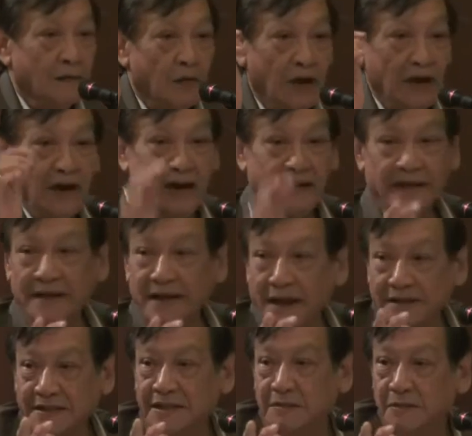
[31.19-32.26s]
เพราะนั้นไอ้ที่
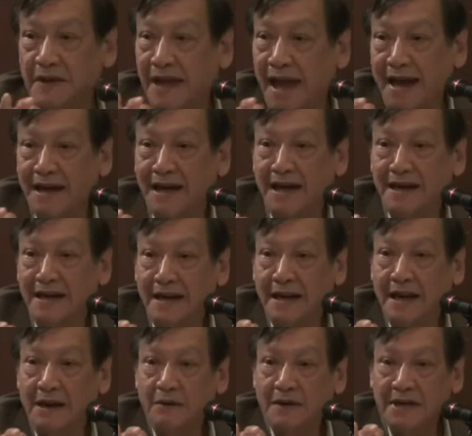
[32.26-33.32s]
นัดสืบพยานกันเนี่ย
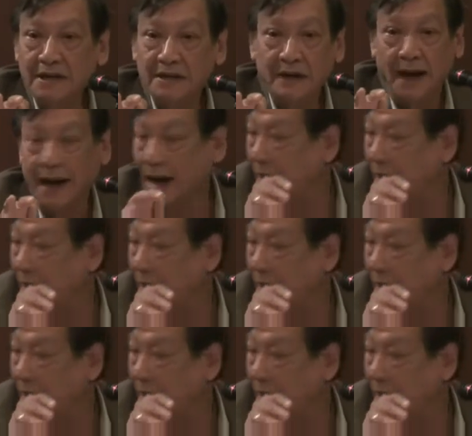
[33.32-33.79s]
นะวันที่เท่าไห